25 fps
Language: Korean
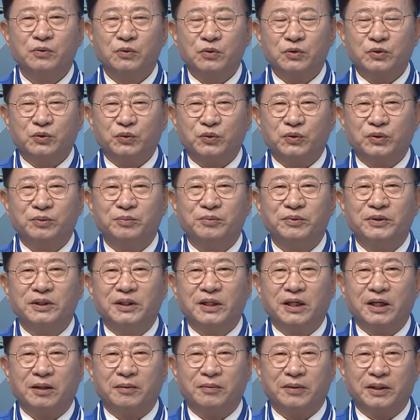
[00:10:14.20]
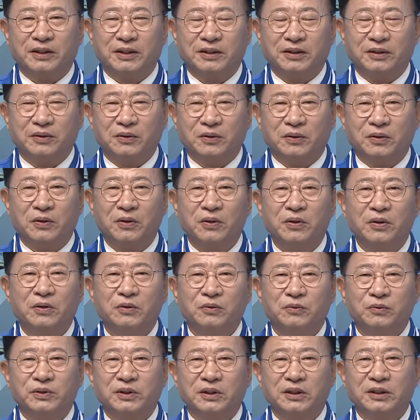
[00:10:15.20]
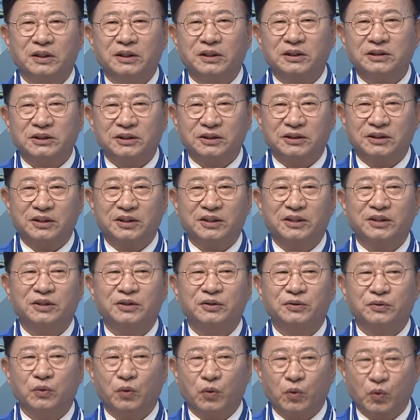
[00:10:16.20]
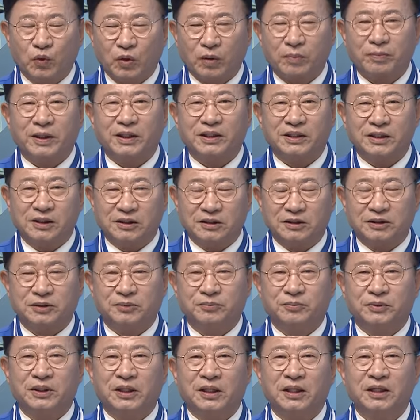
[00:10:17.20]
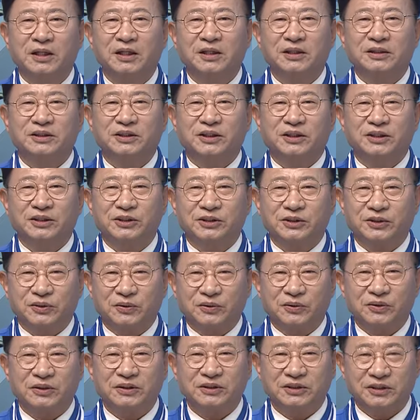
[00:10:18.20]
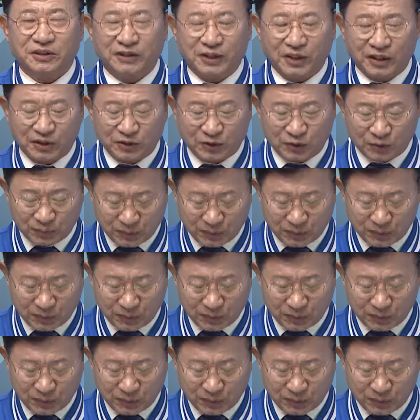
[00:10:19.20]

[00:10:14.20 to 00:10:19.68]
울주군의 미래가 바뀌고 우리 어르신들의 노후가 바뀔 것입니다. 예. 저이선을 선택해